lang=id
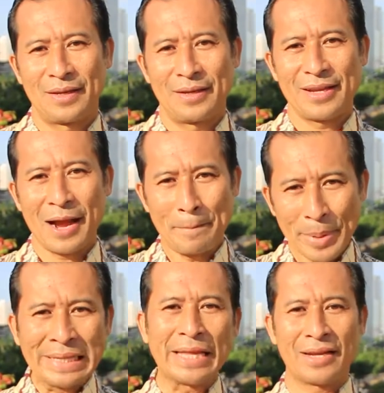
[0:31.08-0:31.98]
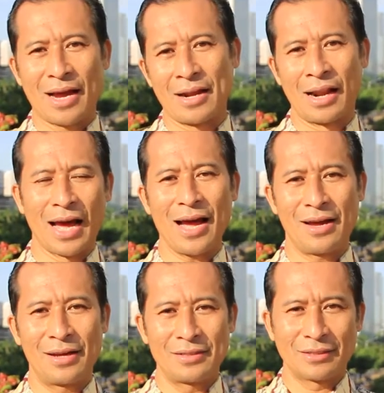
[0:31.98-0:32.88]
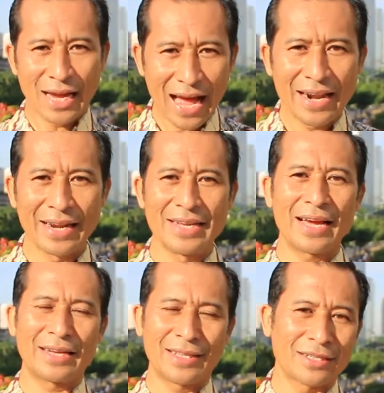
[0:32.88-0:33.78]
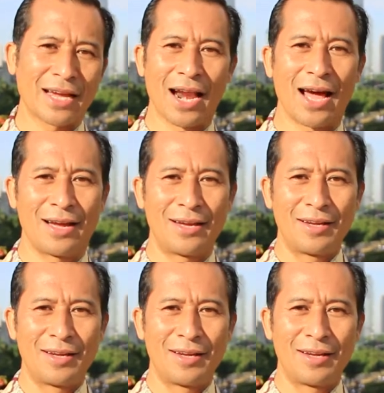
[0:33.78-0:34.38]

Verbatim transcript: Yang penting adalah Seandainya kita salah,